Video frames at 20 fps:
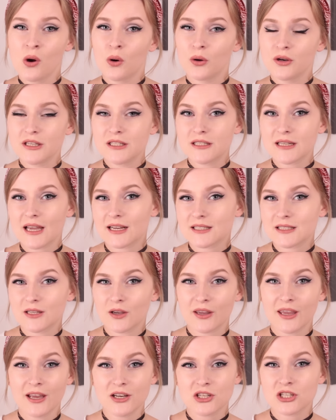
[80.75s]
und ich trage es
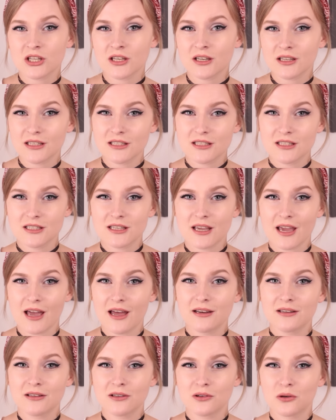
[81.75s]
auch jetzt schon richtig
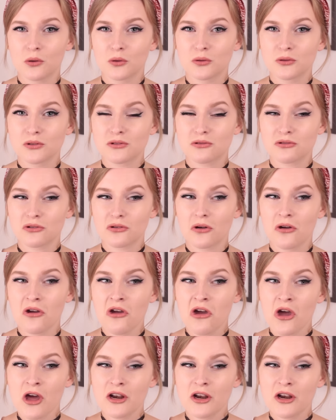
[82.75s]
gerne und äh,